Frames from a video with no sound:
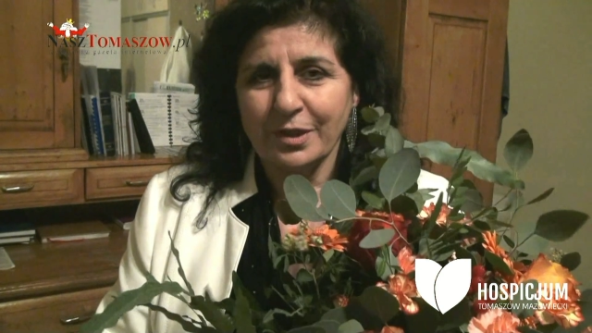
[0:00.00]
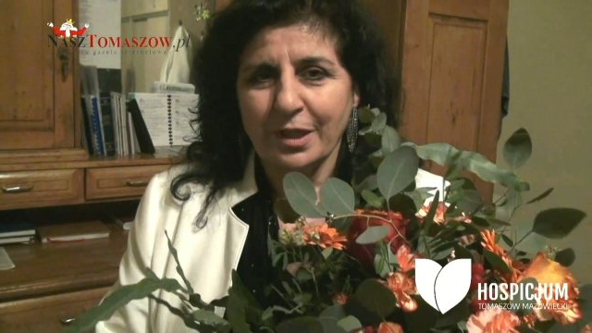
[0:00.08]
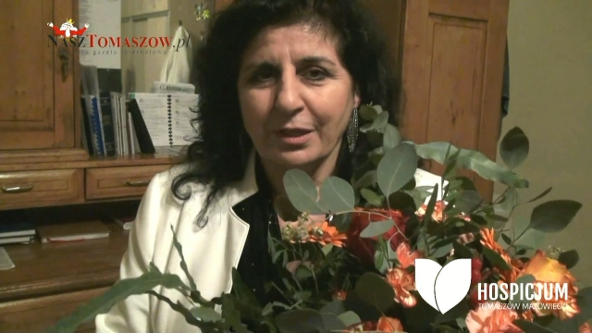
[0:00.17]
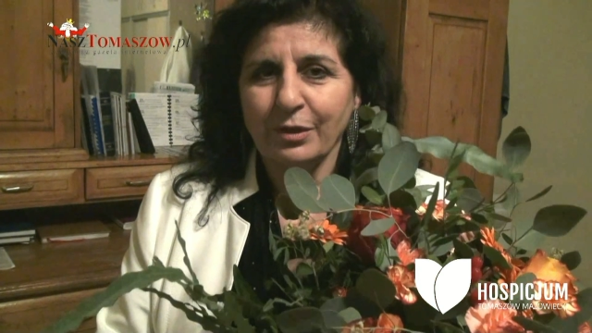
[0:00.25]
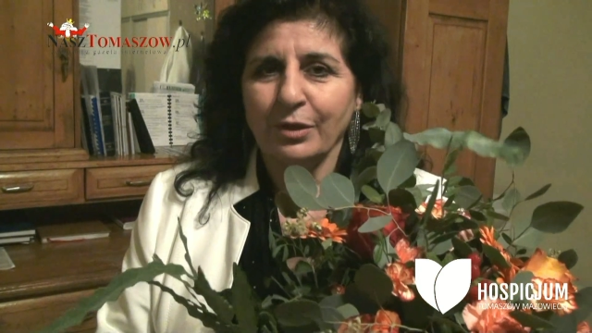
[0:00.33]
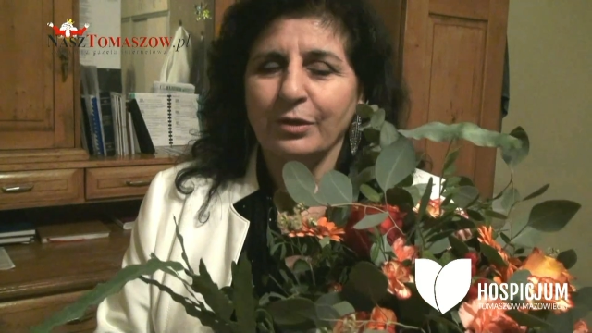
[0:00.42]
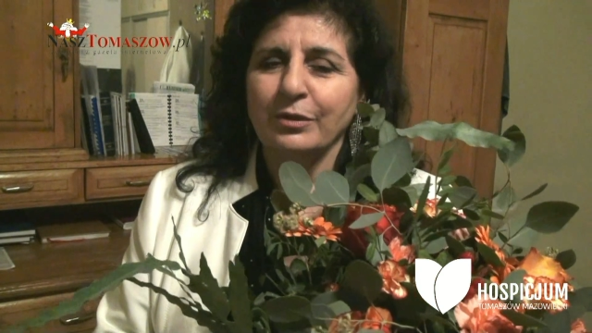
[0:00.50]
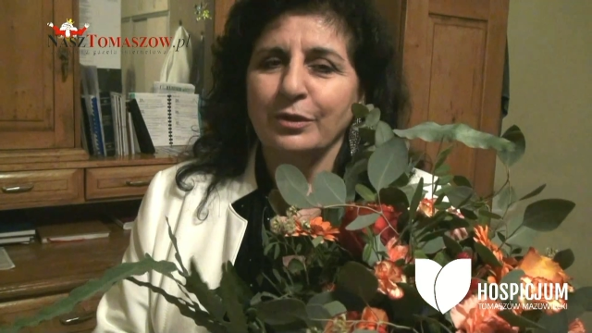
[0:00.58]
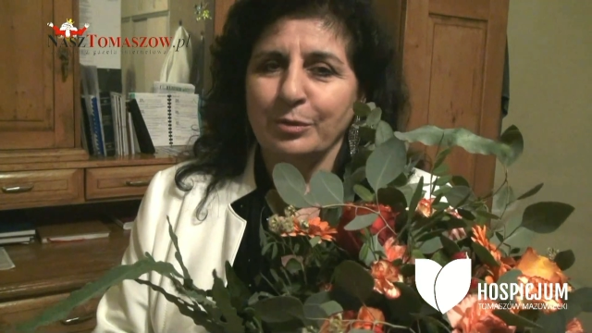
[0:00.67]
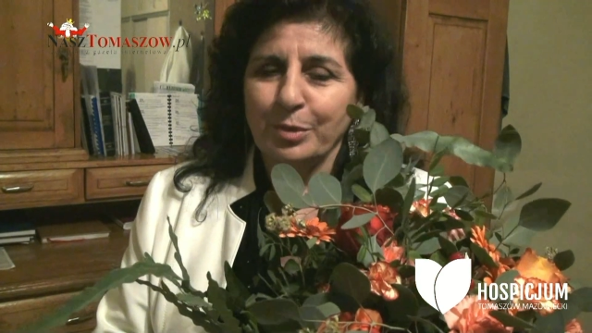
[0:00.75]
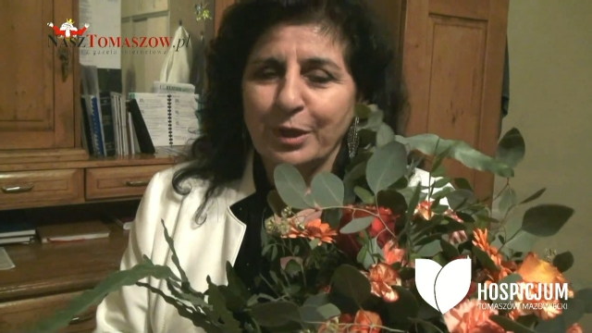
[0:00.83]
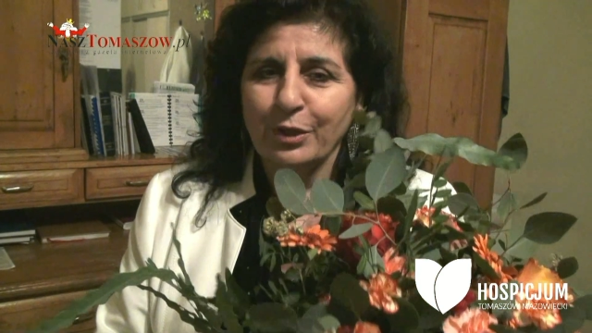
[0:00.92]

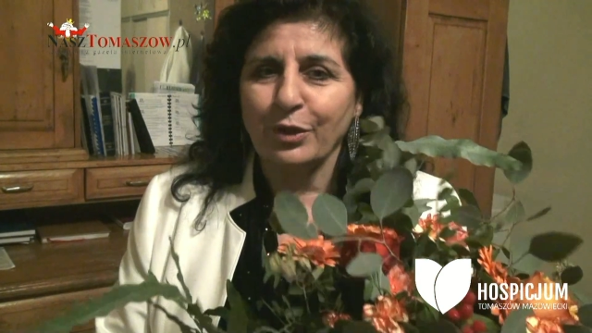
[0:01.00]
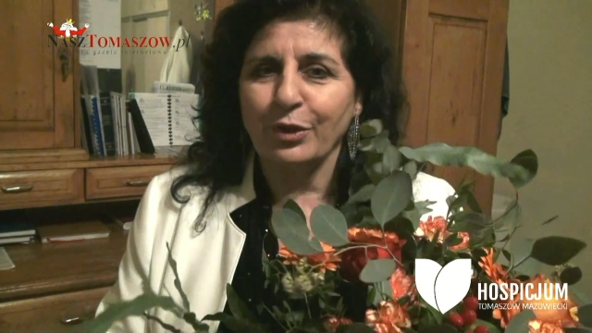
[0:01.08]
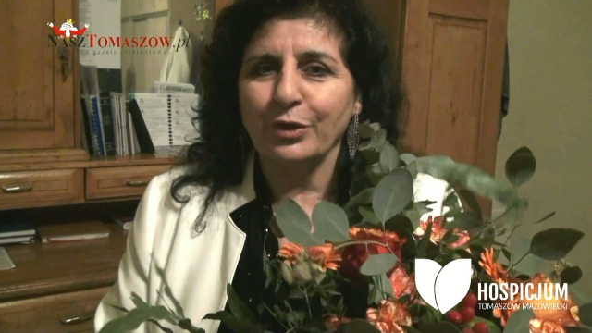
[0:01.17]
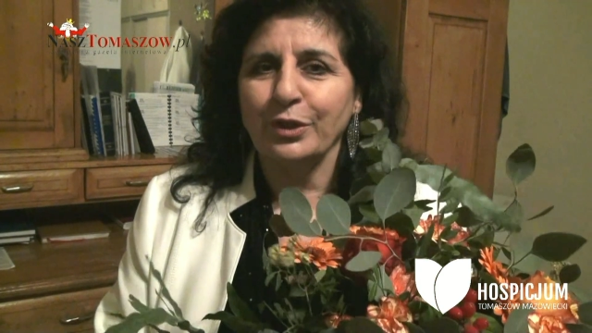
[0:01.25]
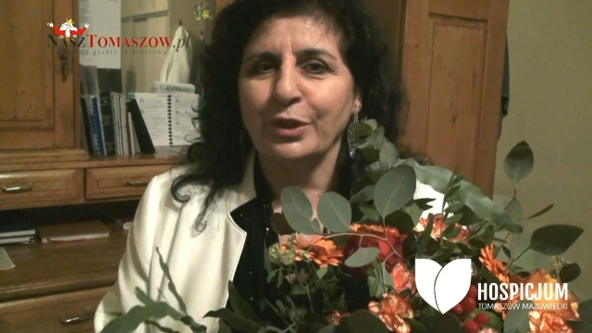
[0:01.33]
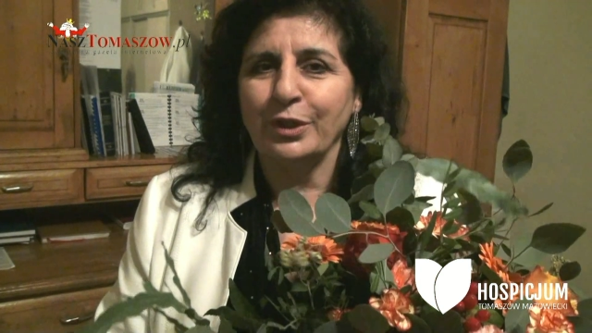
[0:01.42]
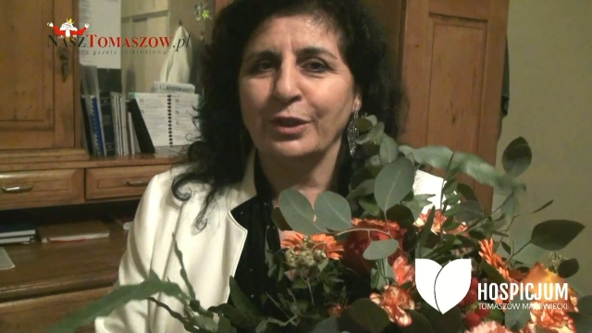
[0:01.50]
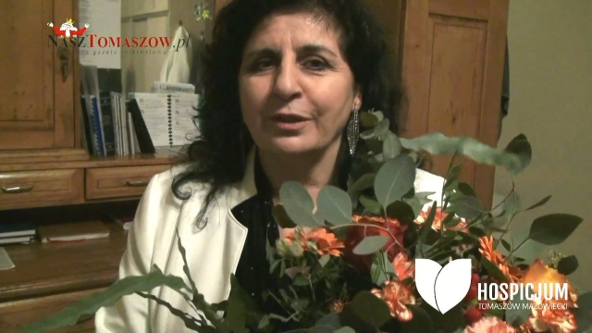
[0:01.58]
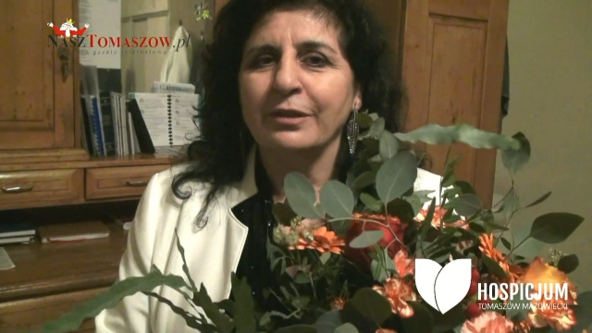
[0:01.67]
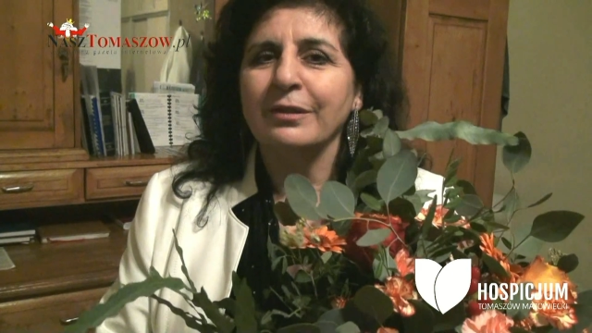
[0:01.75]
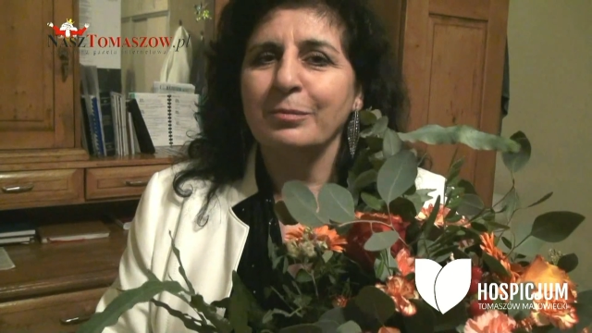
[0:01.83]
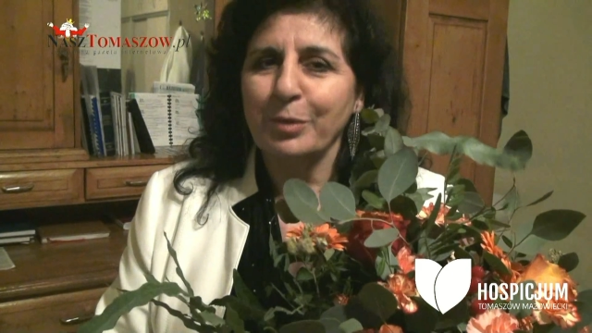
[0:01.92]
Wszystkiego dobrego
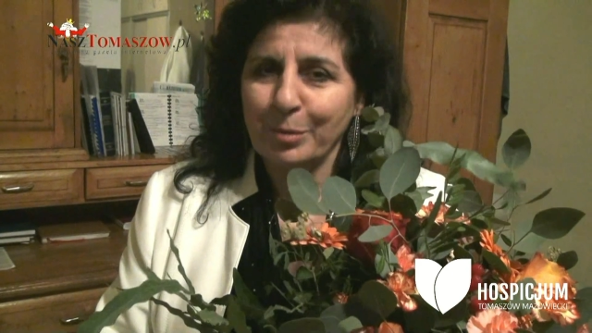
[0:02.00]
i